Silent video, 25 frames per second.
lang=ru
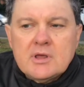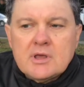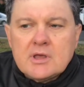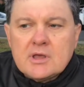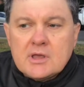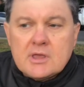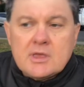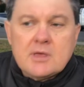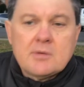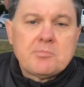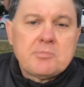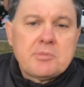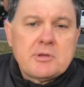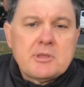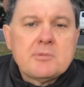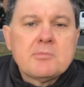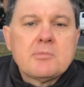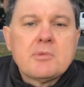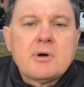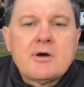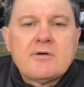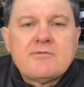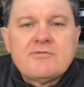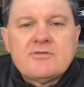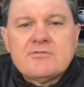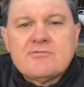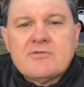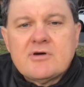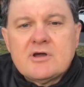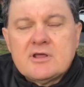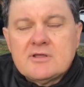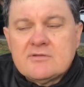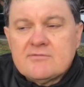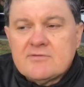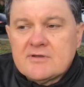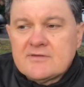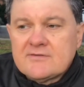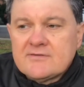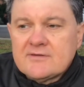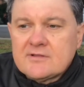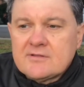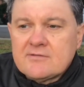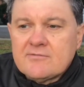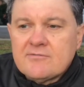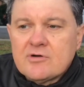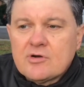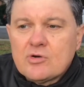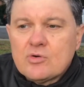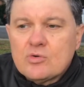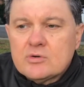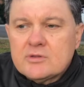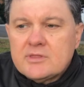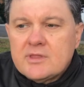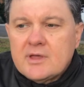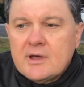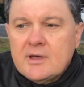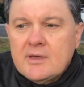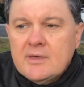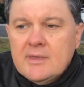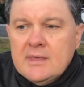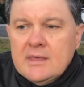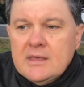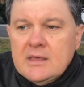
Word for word: как я понимаю, в январе 2020 года.